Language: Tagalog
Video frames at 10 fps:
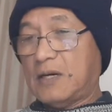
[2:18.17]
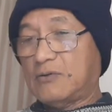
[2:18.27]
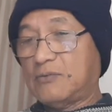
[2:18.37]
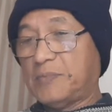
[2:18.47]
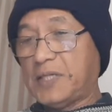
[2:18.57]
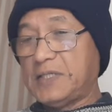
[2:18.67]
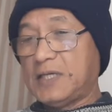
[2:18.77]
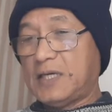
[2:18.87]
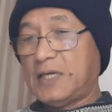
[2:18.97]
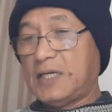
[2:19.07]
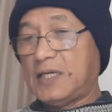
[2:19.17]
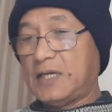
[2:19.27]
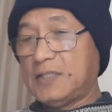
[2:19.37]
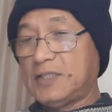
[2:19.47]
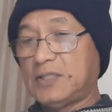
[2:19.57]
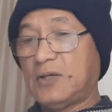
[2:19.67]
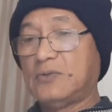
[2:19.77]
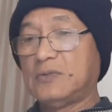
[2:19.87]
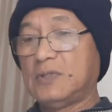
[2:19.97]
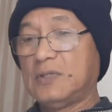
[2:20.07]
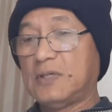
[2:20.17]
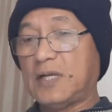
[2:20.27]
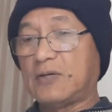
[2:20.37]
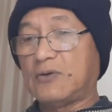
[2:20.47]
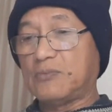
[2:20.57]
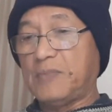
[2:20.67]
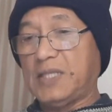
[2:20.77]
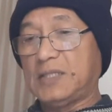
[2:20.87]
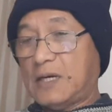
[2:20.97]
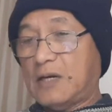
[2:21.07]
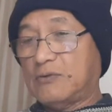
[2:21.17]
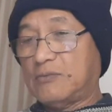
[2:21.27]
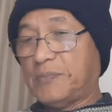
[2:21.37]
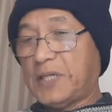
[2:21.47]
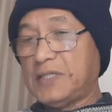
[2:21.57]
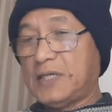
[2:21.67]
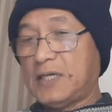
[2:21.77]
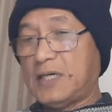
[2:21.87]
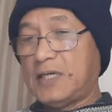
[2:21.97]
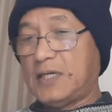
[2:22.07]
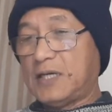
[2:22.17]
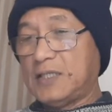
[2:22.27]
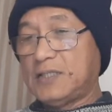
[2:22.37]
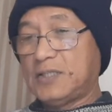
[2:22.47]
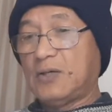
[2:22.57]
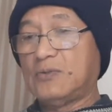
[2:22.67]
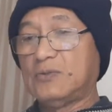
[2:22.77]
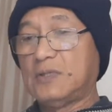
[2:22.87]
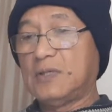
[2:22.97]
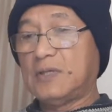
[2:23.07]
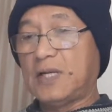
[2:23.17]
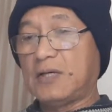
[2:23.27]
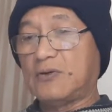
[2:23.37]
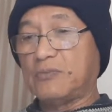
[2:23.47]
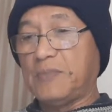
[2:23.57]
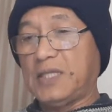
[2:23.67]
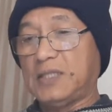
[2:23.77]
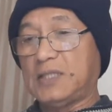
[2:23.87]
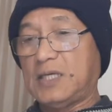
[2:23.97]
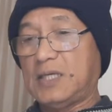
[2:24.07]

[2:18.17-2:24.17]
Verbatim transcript: Ang kumpanya ay Greenstone Recruitment. Ang kumpanya ay Greenstone Recruitment